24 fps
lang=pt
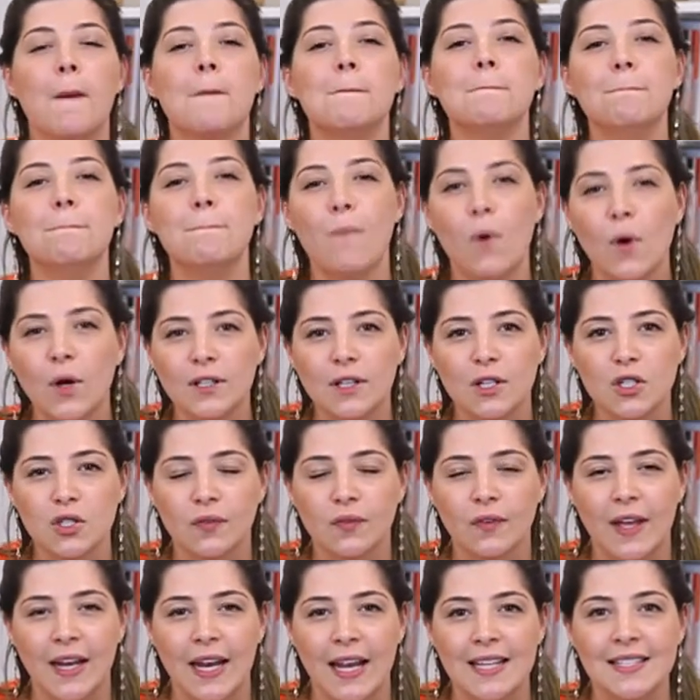muita
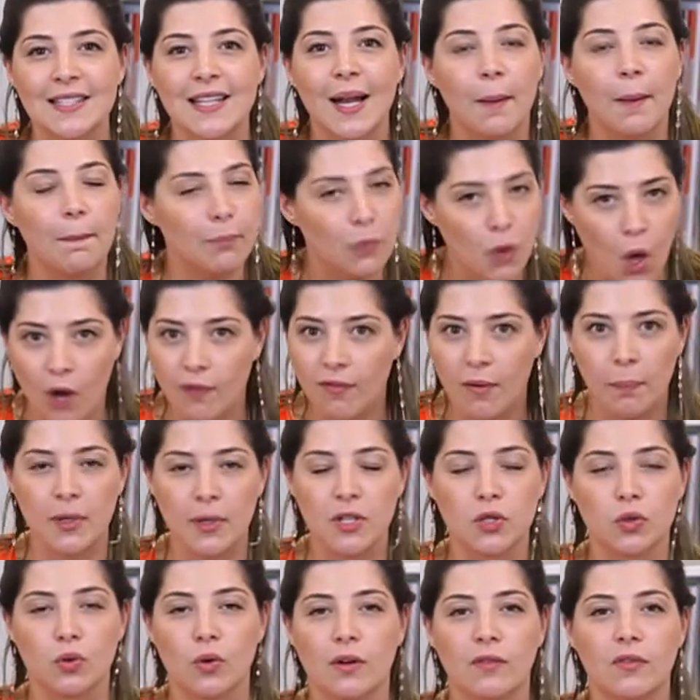diferença na nova
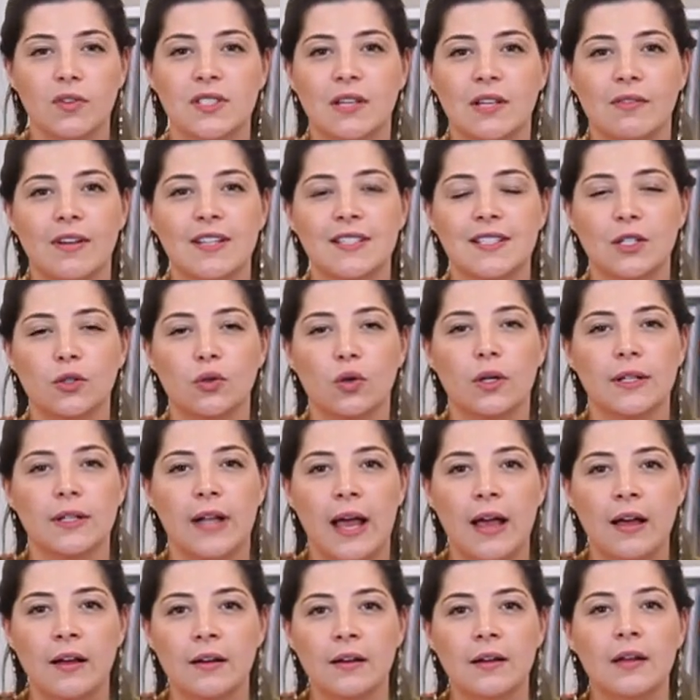pessoa que você vai se
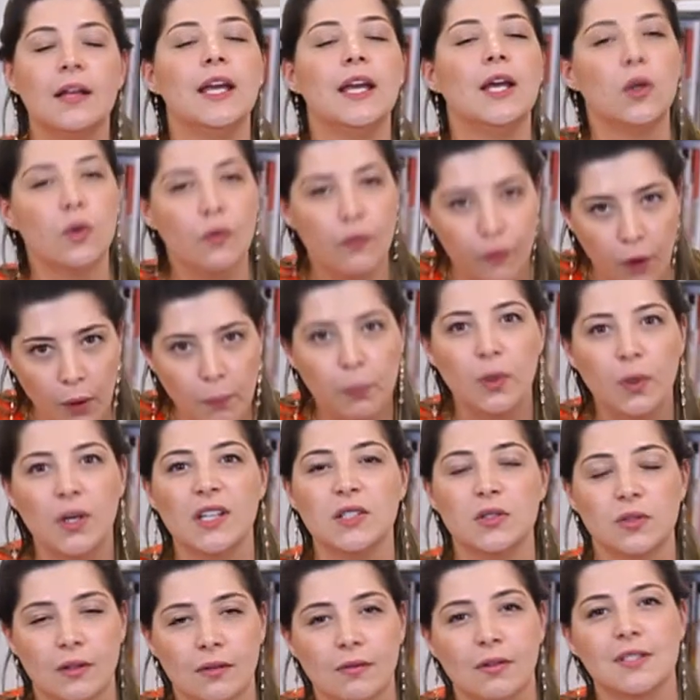tornar. E não foi por isso
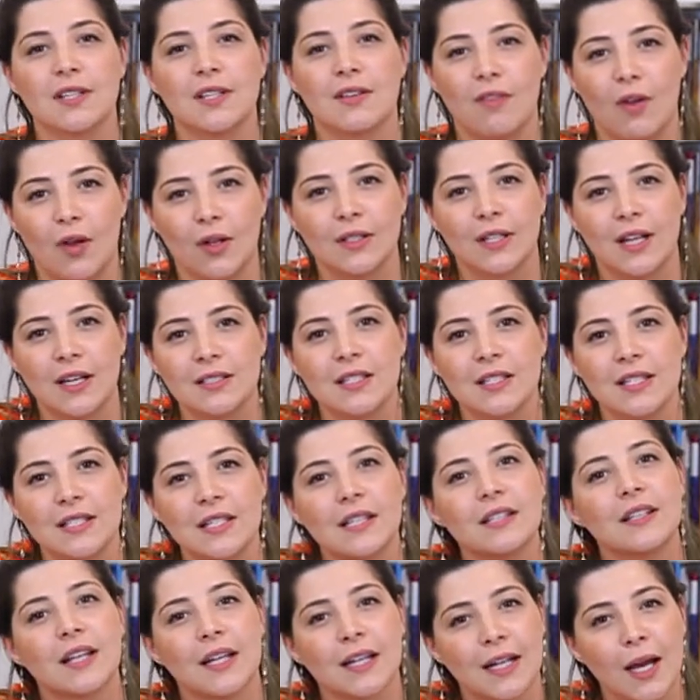isso que você veio atrás desse
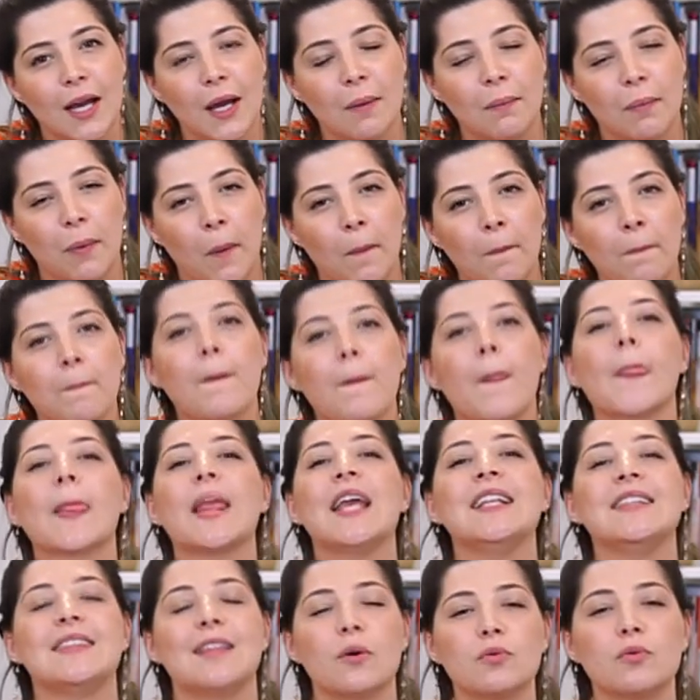intercâmbio?
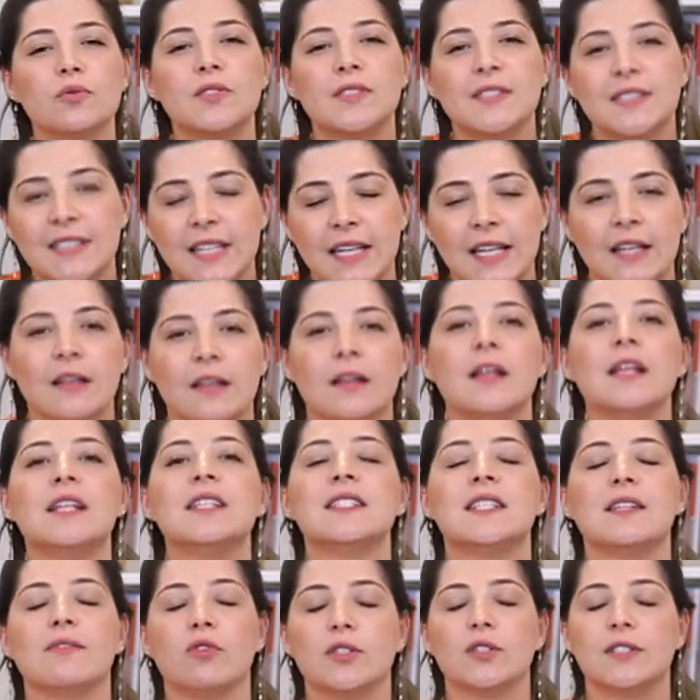Então, sim,
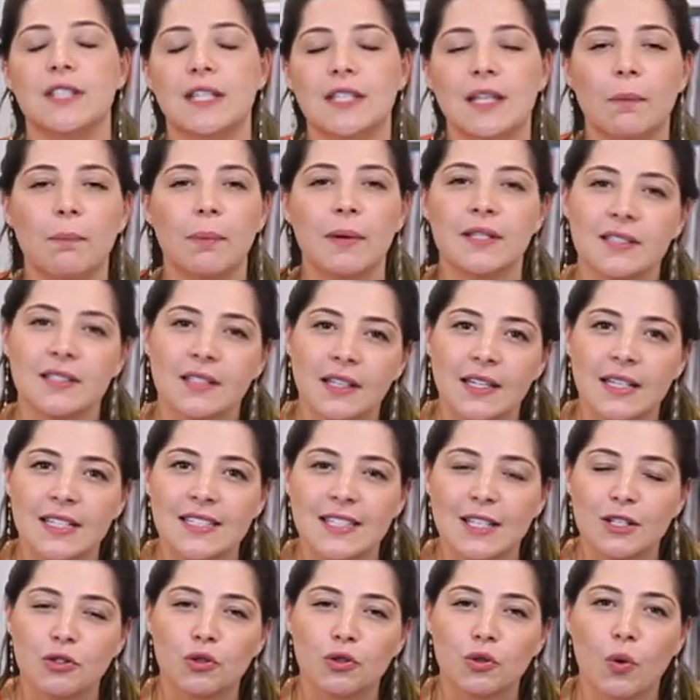se você está pensando em se
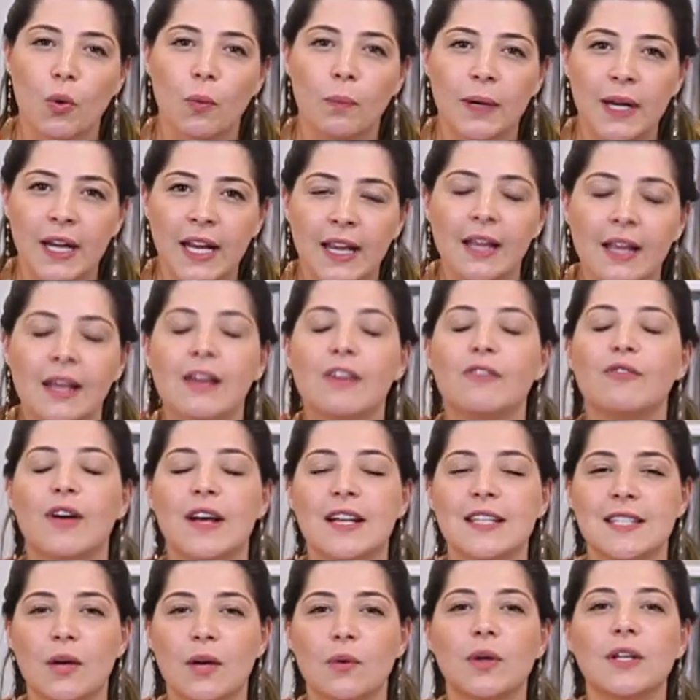descobrir,
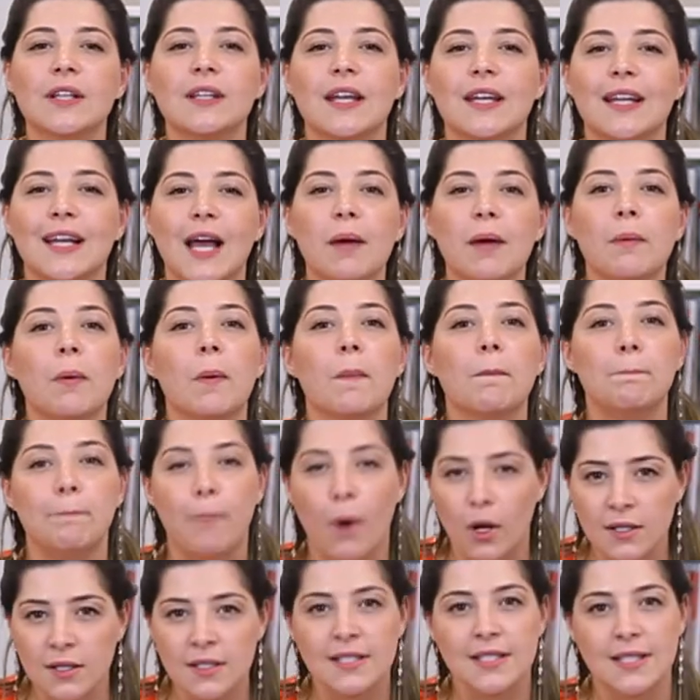fazer um intercâmbio
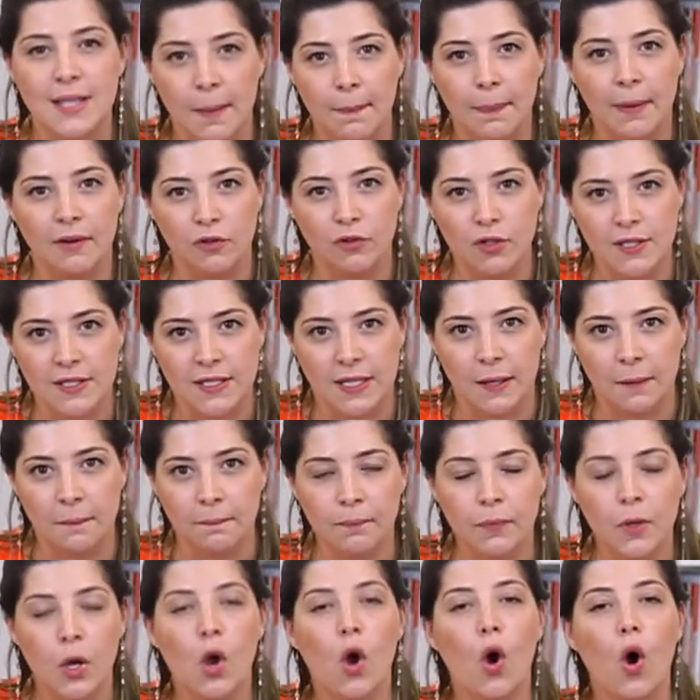pode ser para você.
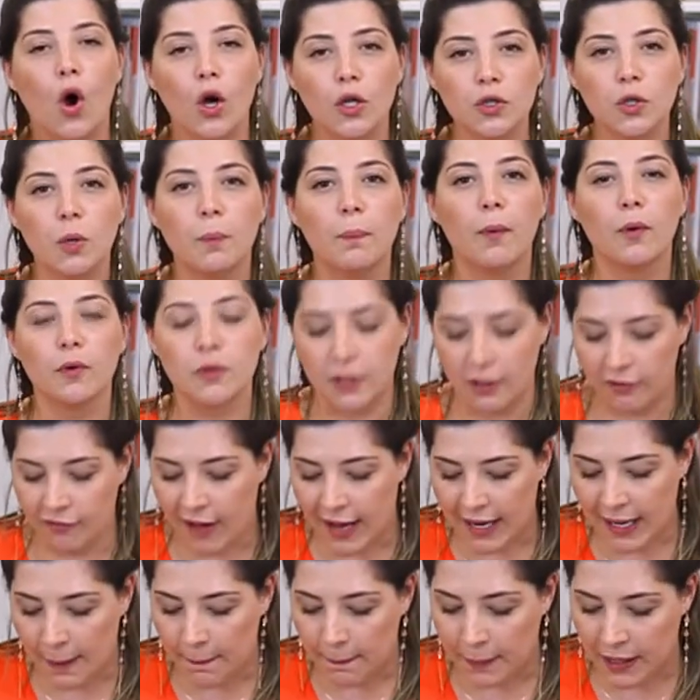Outro ponto que
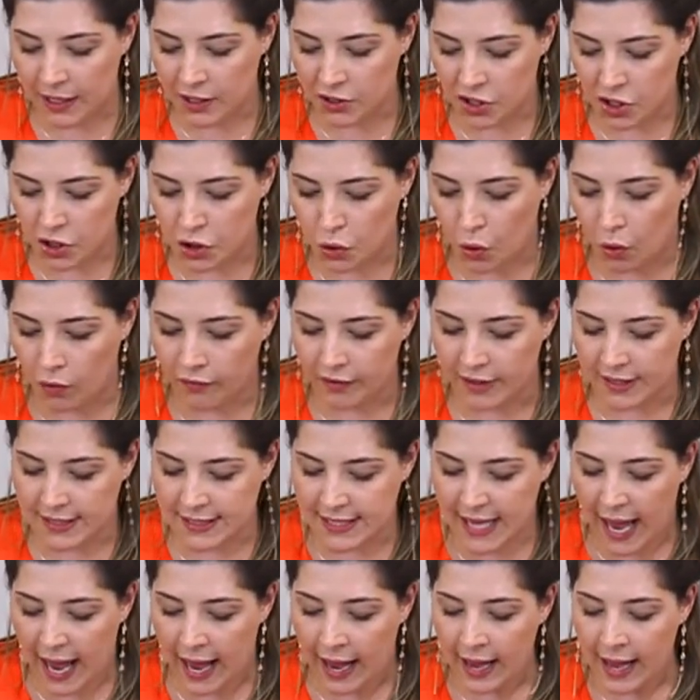vale a pena a gente
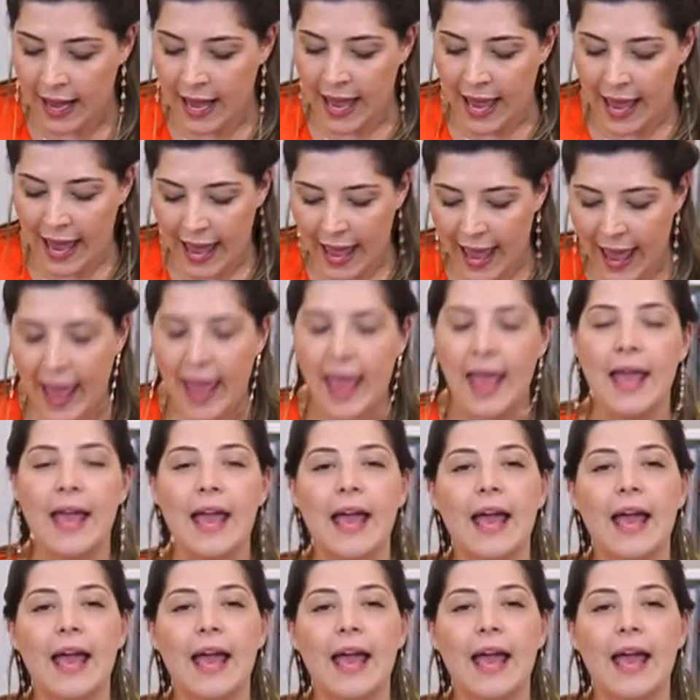conversar é